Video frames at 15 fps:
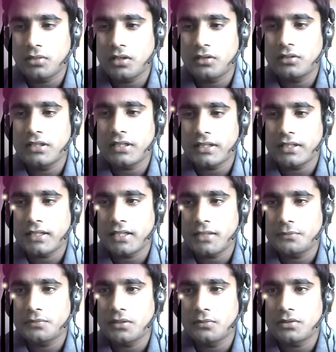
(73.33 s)
ভালোই লাগে
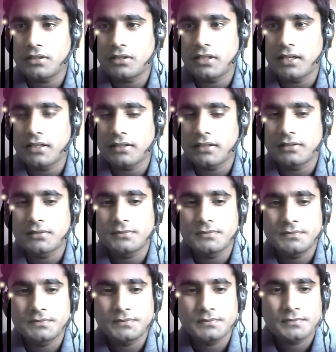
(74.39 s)
খারাপ তেমনটা লাগে না
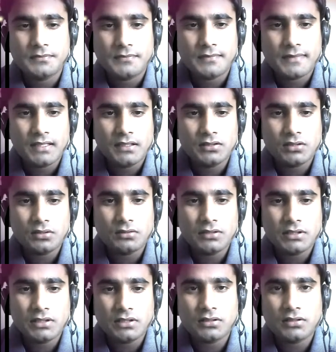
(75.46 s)
যখন
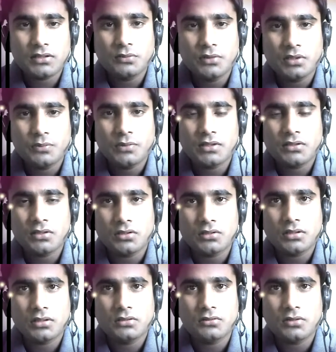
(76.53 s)
দেশের কথা মনে পড়ে
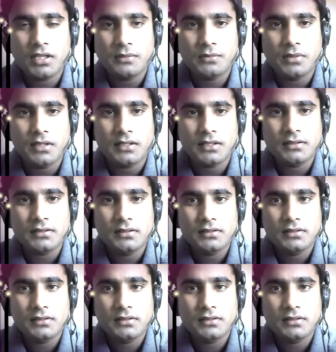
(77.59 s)
তখন একটু খারাপ লাগে